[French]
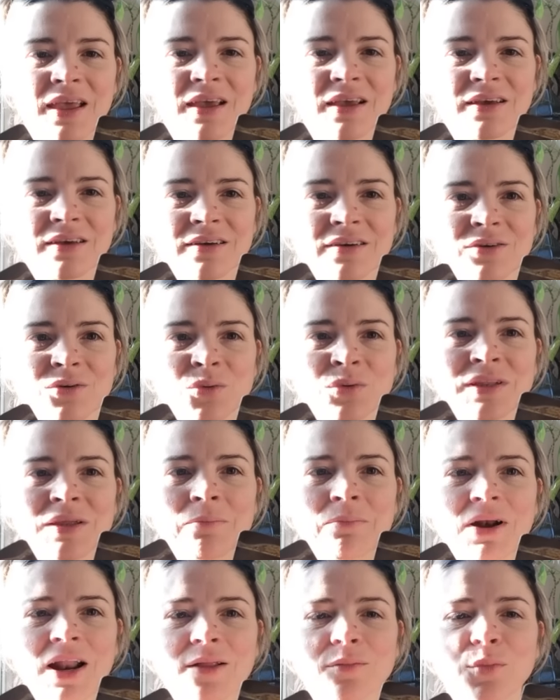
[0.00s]
Euh, on
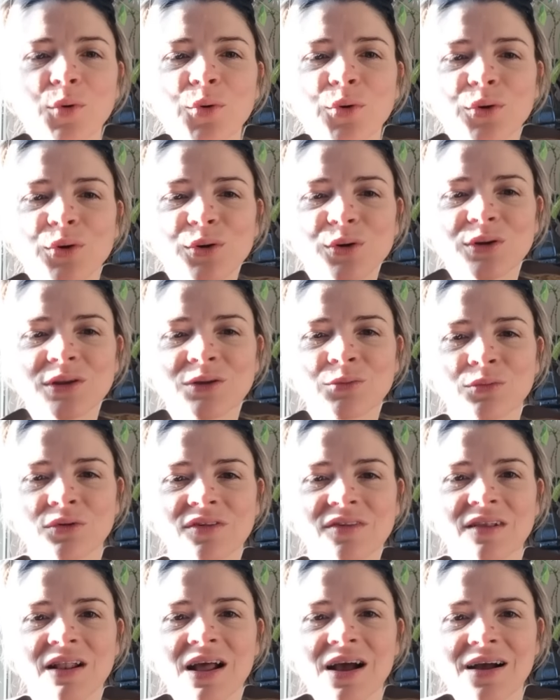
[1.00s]
est pleinement reconnu en
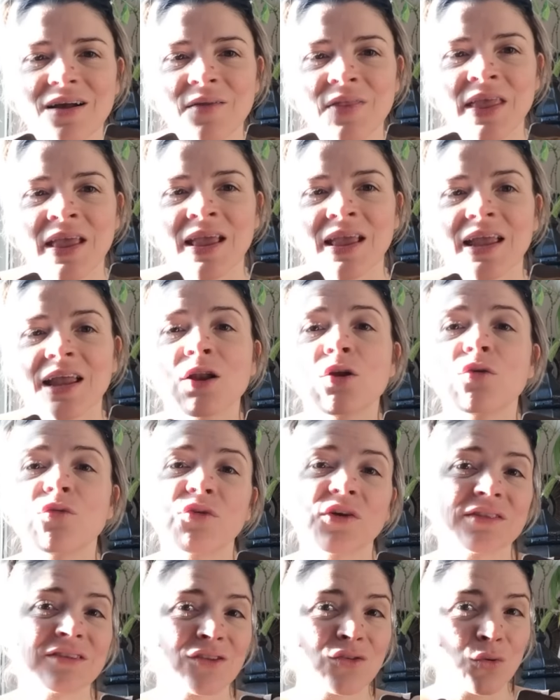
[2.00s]
cela. Et le
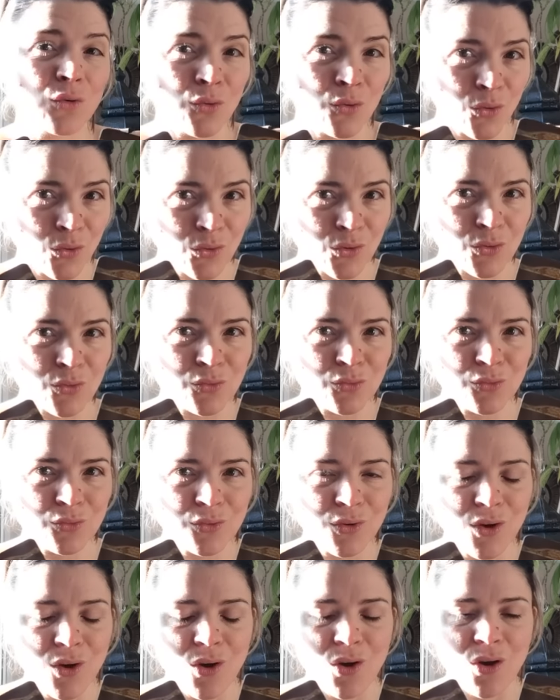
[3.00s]
fait d'être reconnu,